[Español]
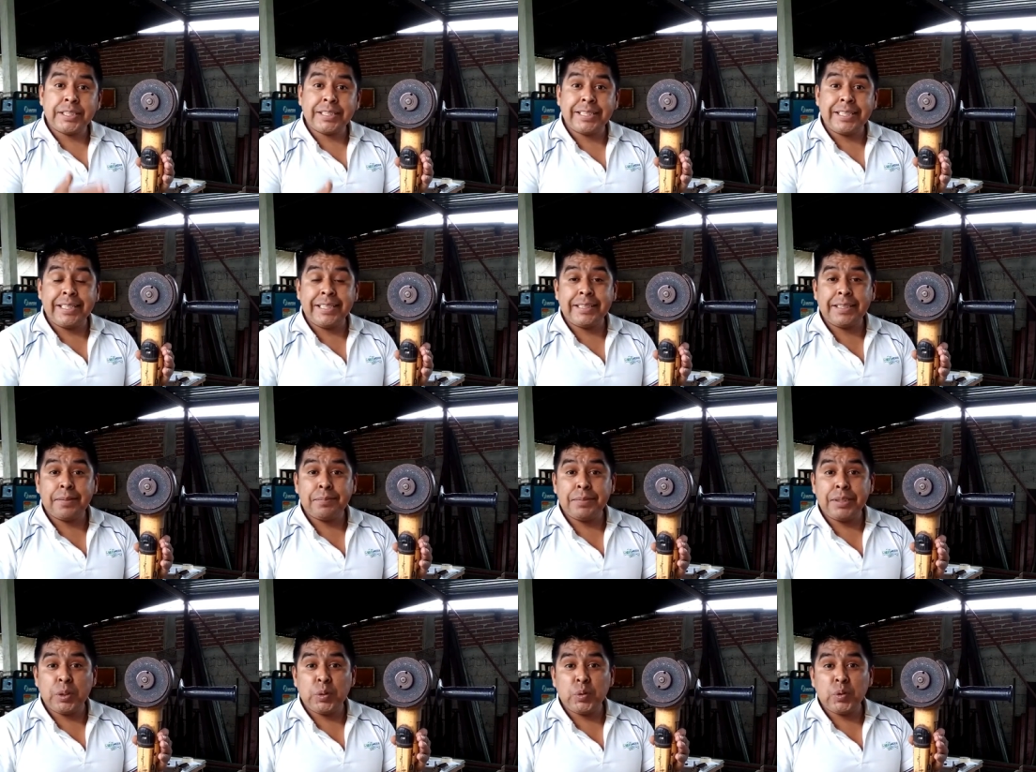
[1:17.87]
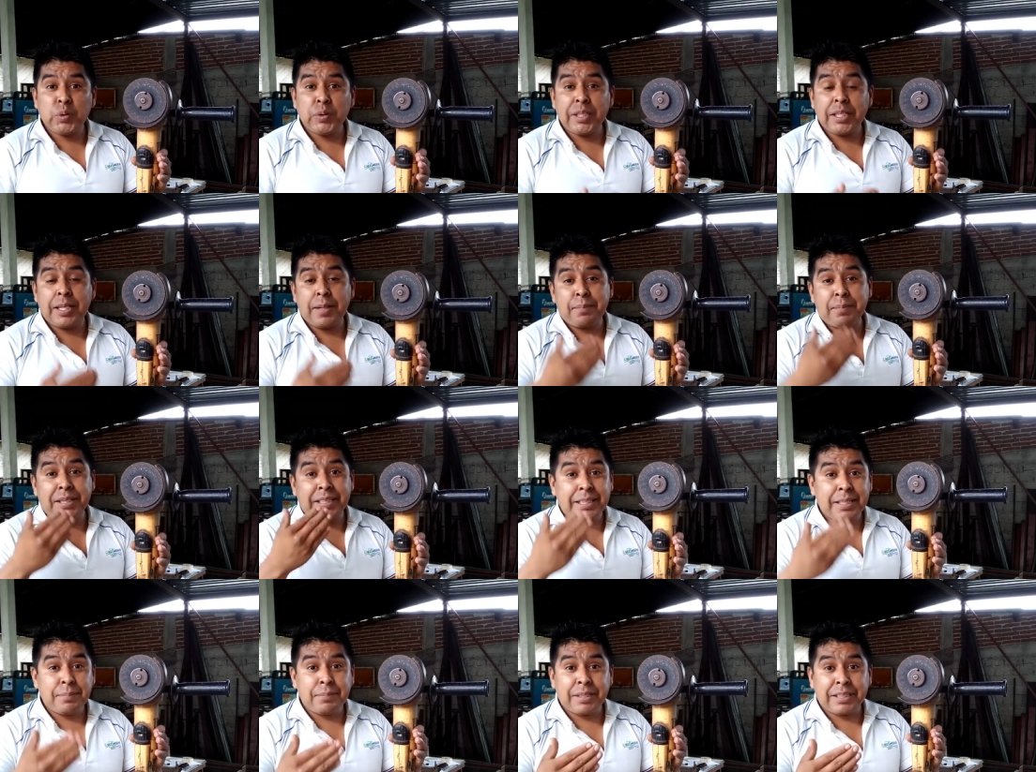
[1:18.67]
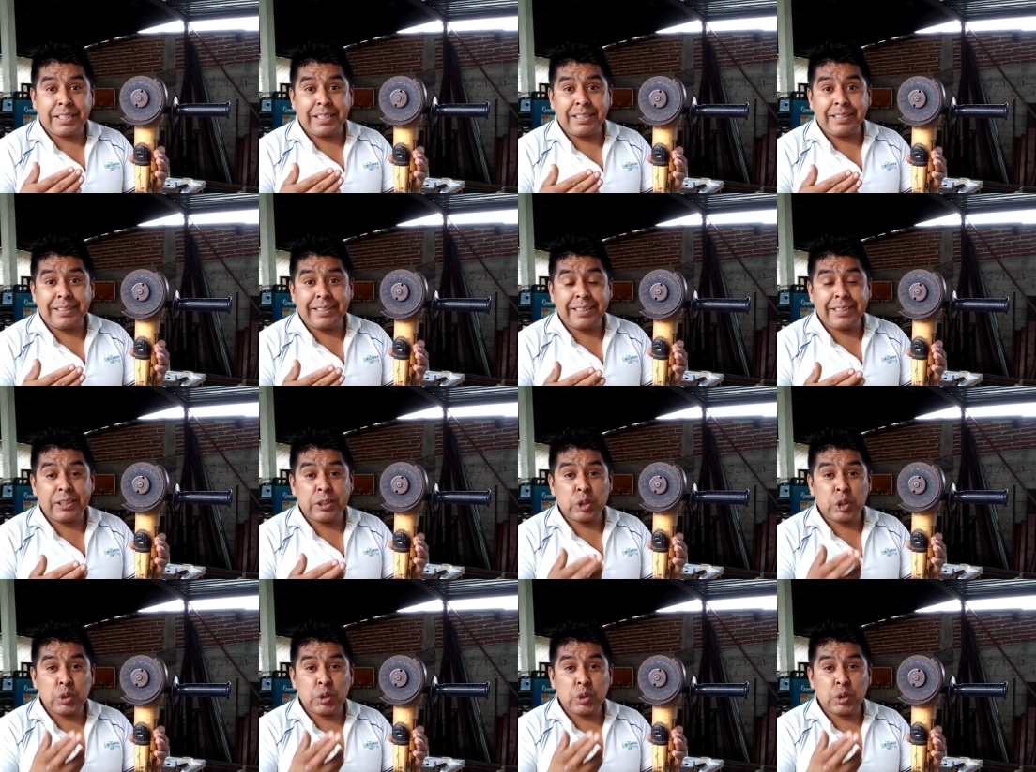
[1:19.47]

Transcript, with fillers: adquirir también uno de la marca Maquita,